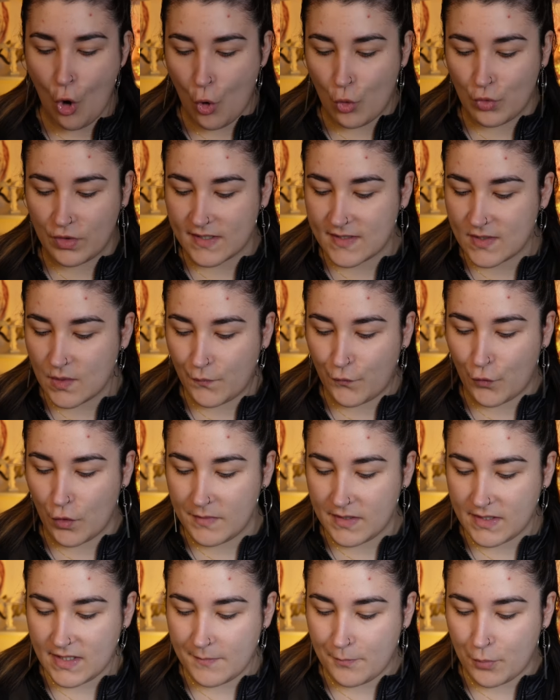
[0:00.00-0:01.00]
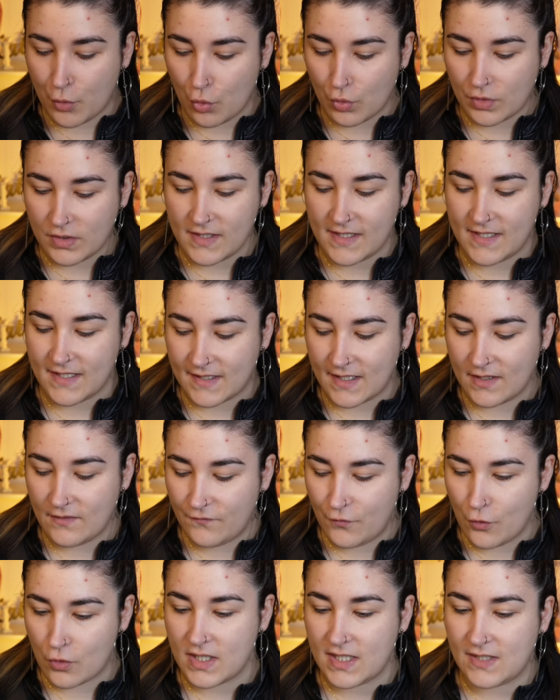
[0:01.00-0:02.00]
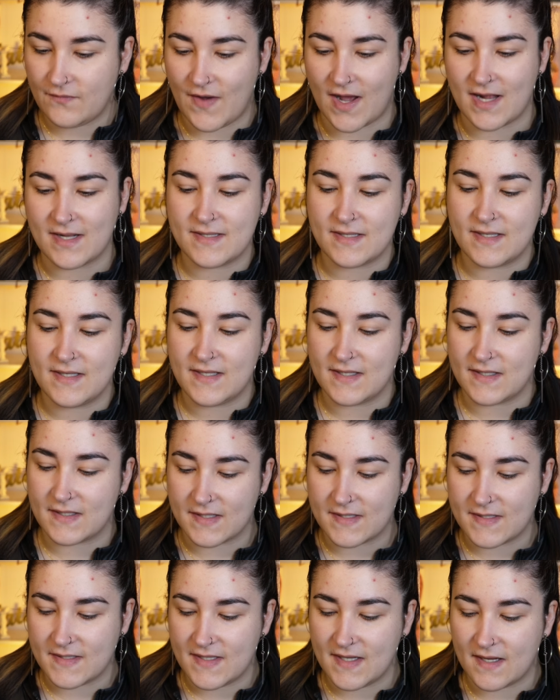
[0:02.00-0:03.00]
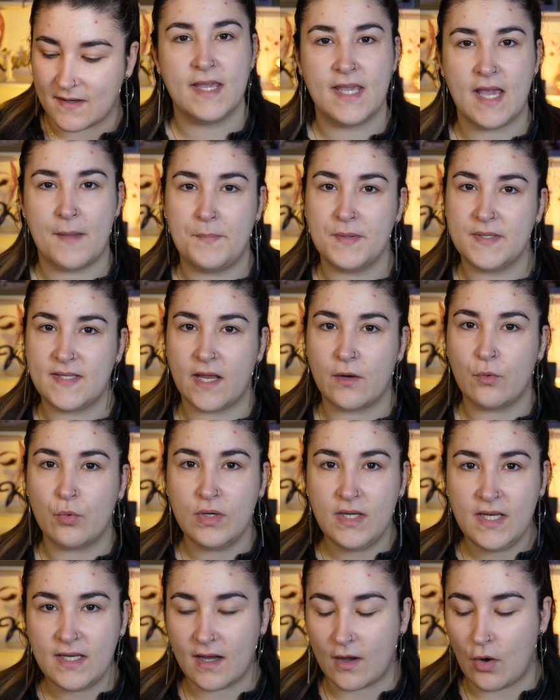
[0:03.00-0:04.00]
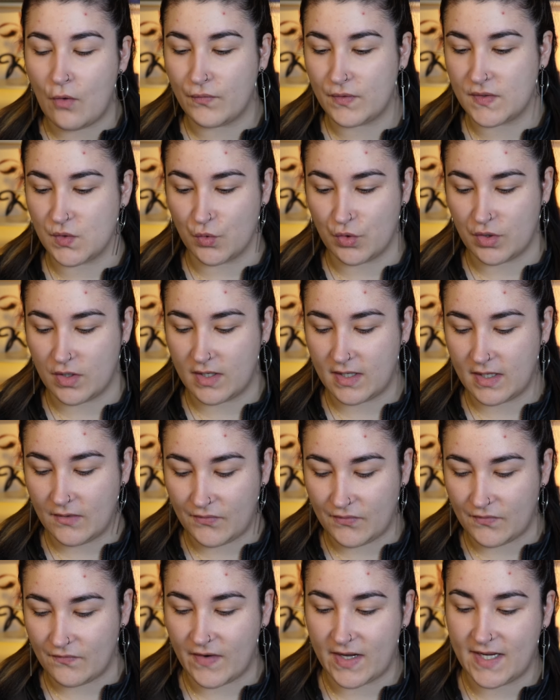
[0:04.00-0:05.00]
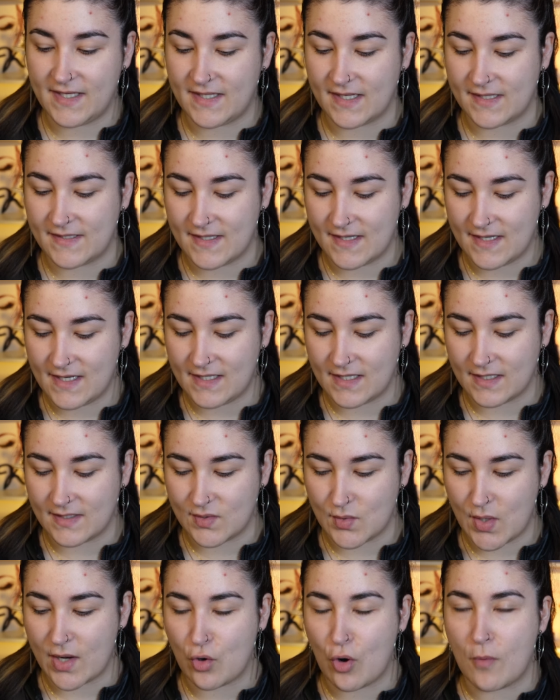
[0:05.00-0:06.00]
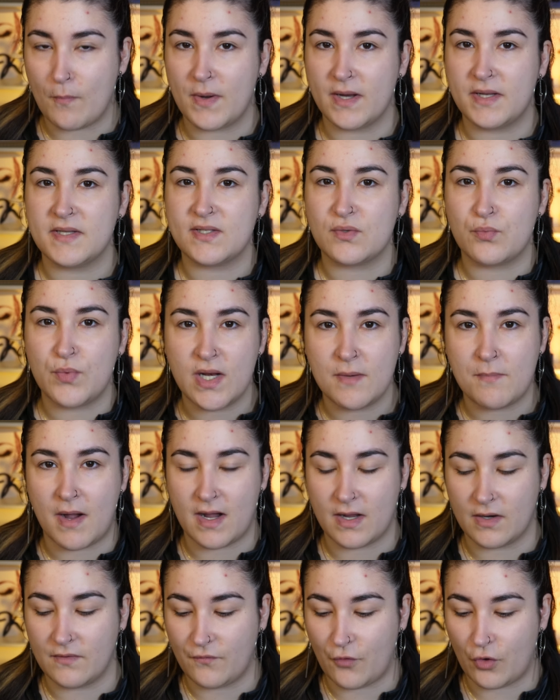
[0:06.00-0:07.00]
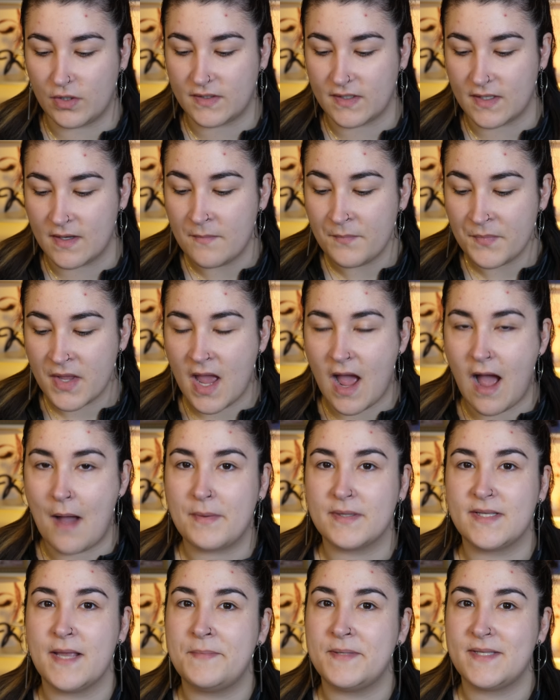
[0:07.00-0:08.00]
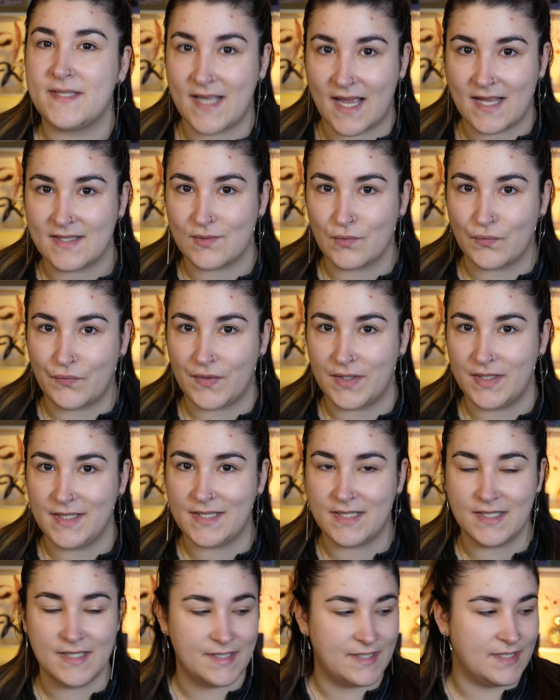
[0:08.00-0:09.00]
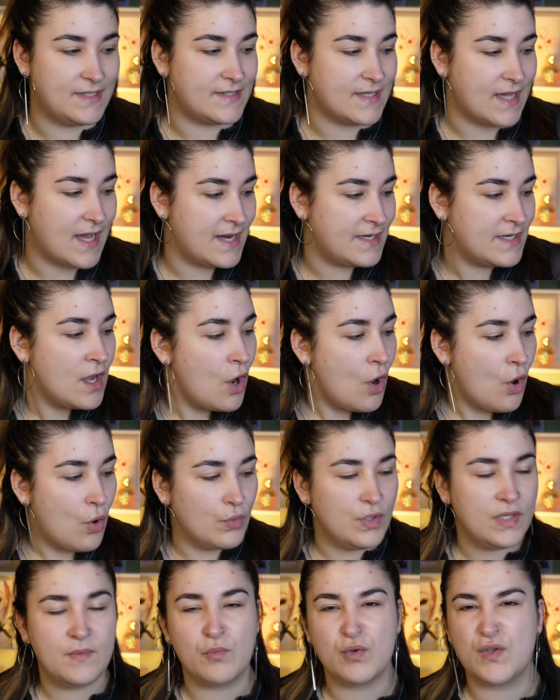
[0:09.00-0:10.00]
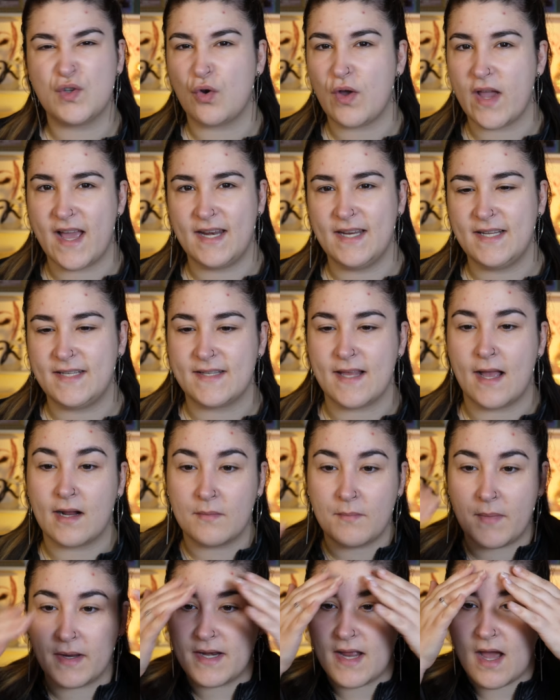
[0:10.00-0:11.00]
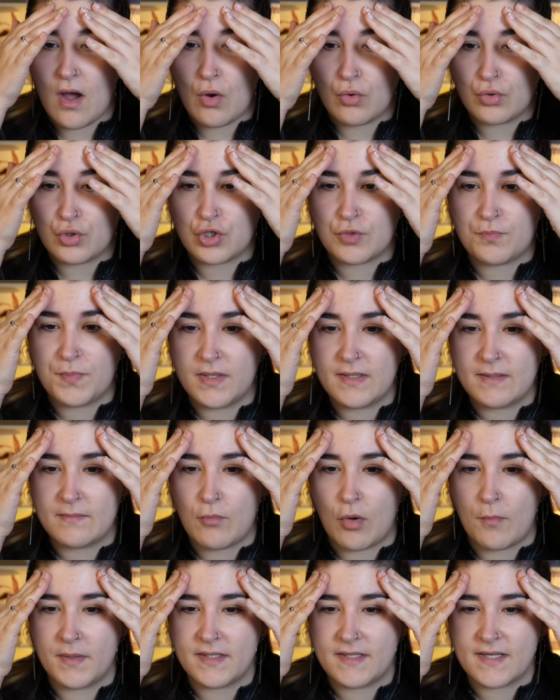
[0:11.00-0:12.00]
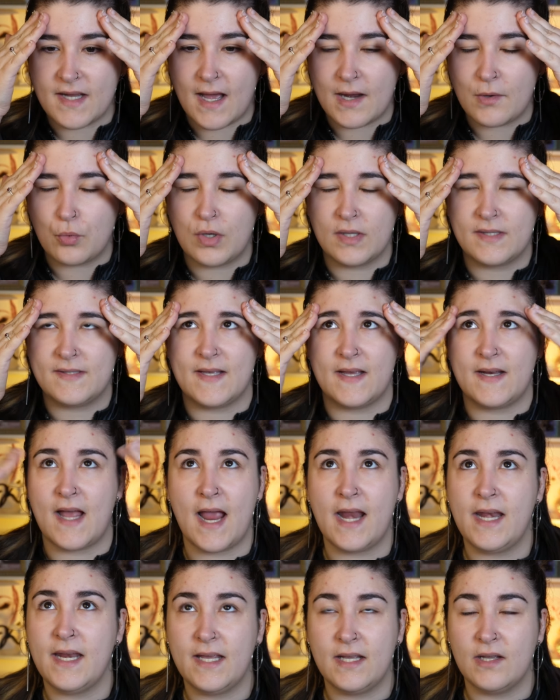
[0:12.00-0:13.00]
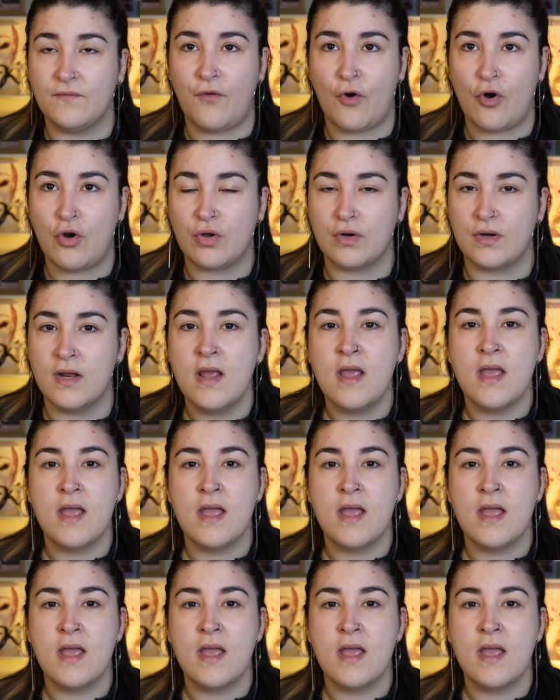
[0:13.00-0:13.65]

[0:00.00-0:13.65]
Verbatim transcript: Und das, obwohl mich die Produkte hier drin wirklich wahnsinnig interessieren. Ich habe bisher noch nie darauf zurückgegriffen, weil ich tatsächlich dazu ein komplettes Reel machen wollte. Aber selbst dazu finde ich nicht die Zeit. Und ich muss auch ehrlich sagen, meine Haut spinnt momentan momentan oder seit einigen Wochen